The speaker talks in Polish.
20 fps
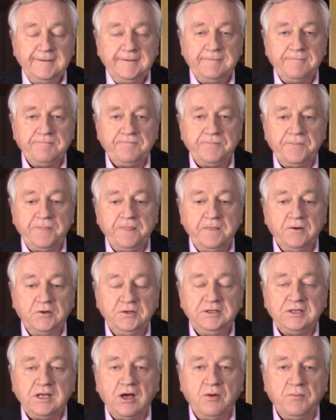No
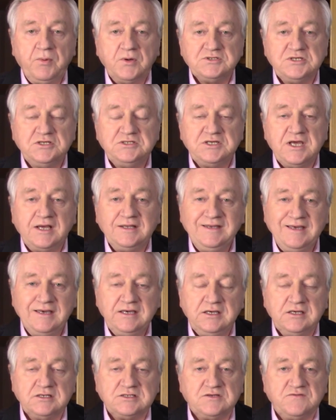i ta opozycja nie
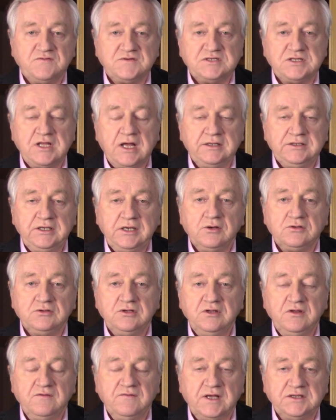jest w stanie
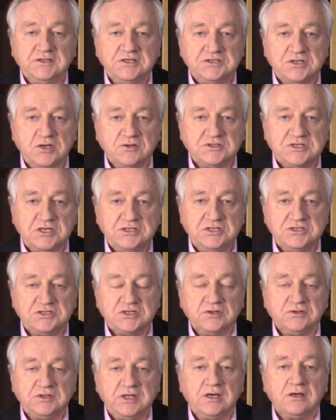od
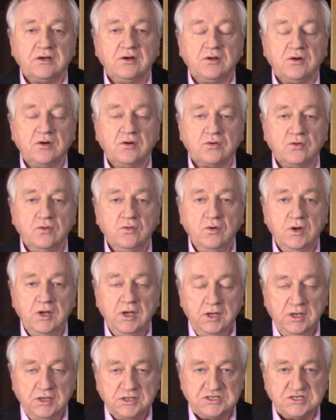2010 roku
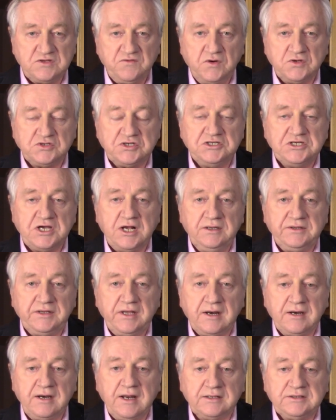stworzyć
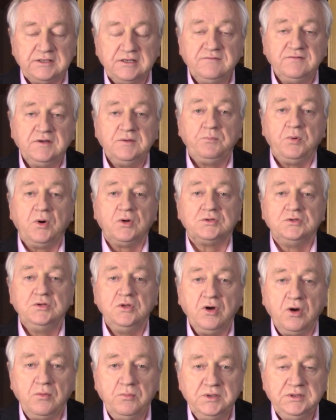alternatywy,
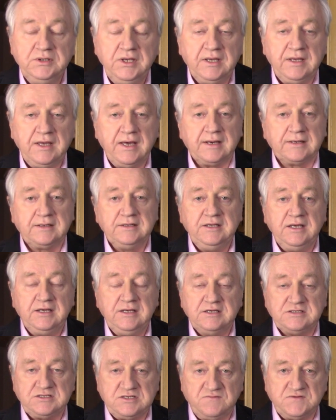podobnie jak nie
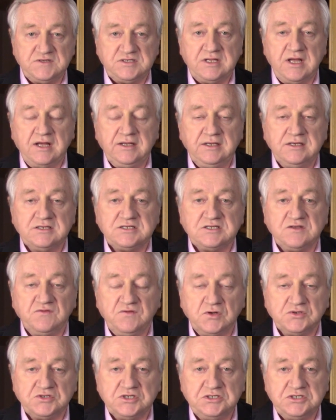jest w stanie
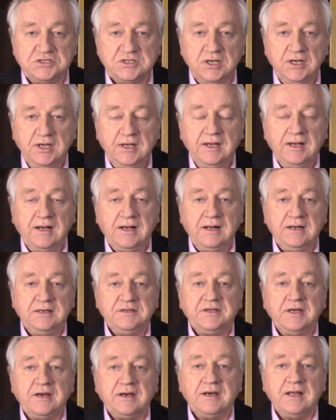stworzyć
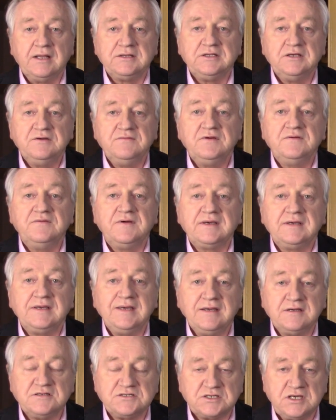alternatywy
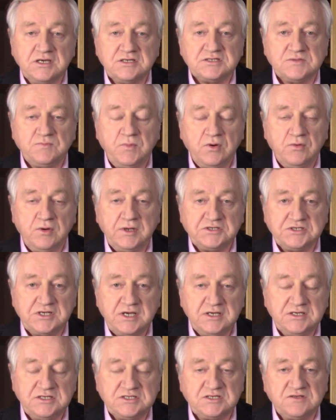węgierskie
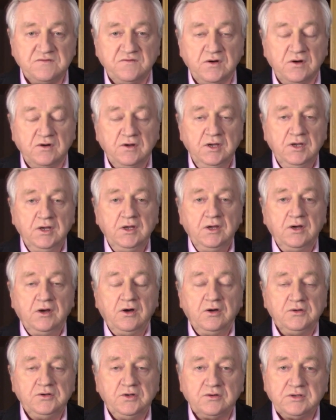społeczeństwo.
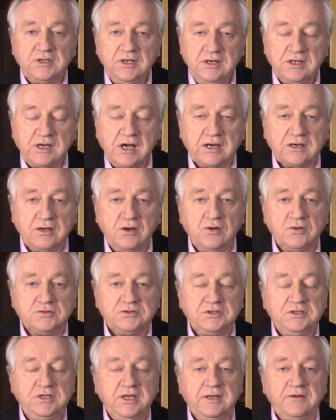Ono
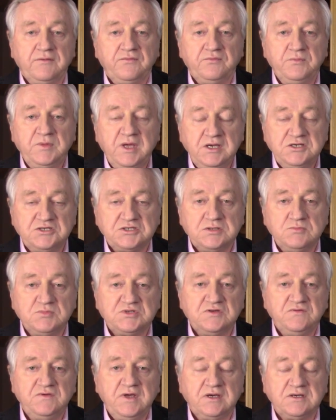kilkakrotnie w mniejszym
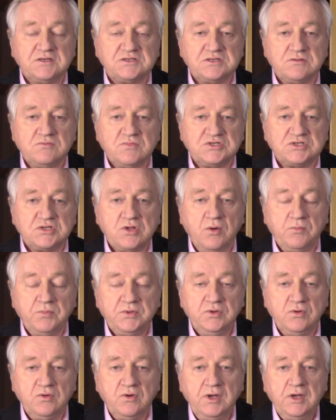czy większym
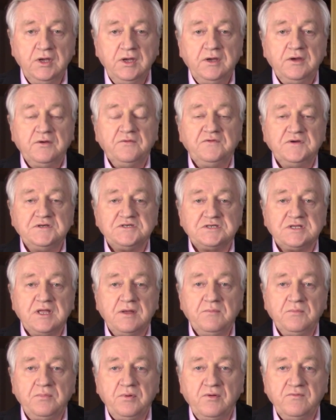stopniu
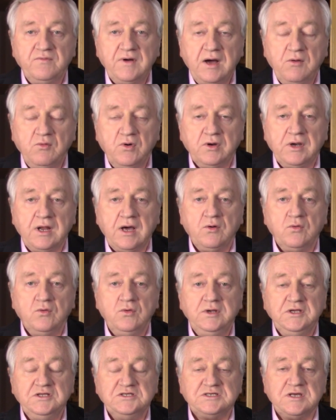występowało na
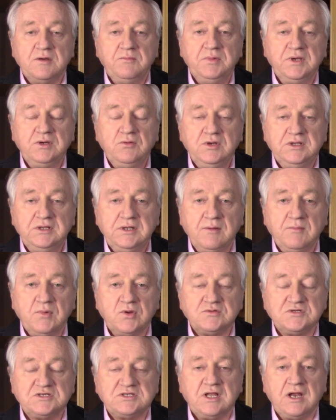ulicę, były
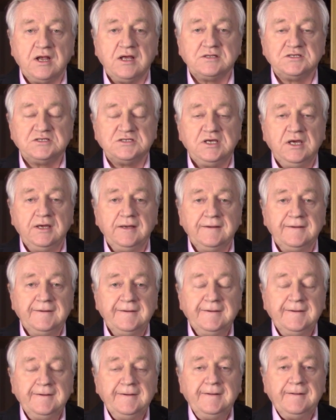demonstracje,
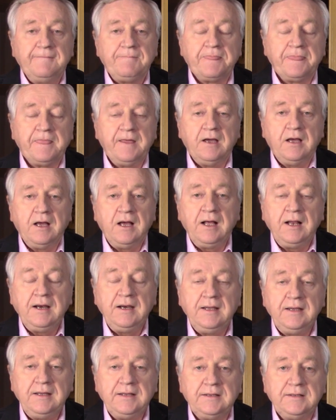
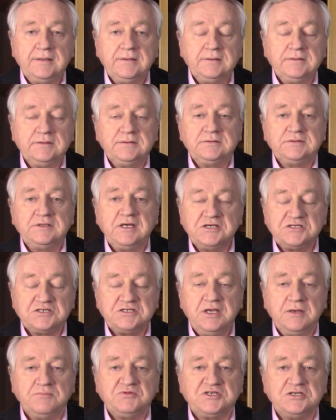ale e, też
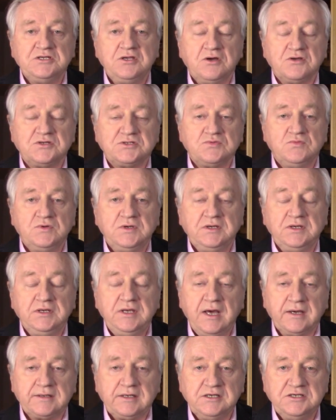nie przyniosły
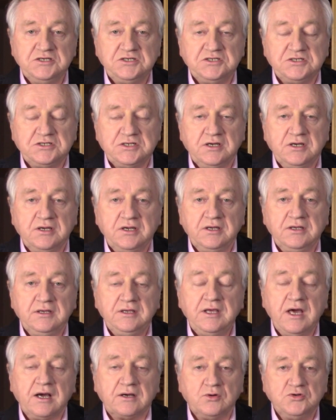jakiejś e,
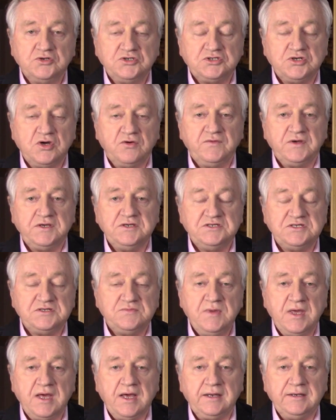jakościowej
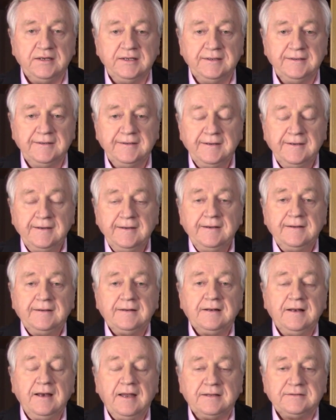zmiany,
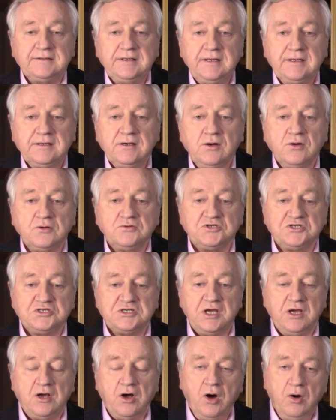dlatego
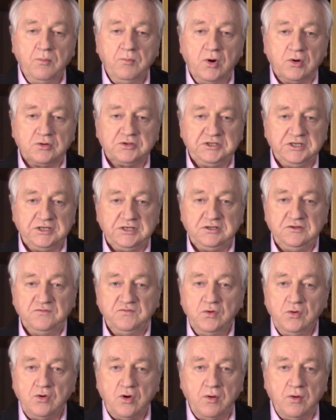że obok tych dwóch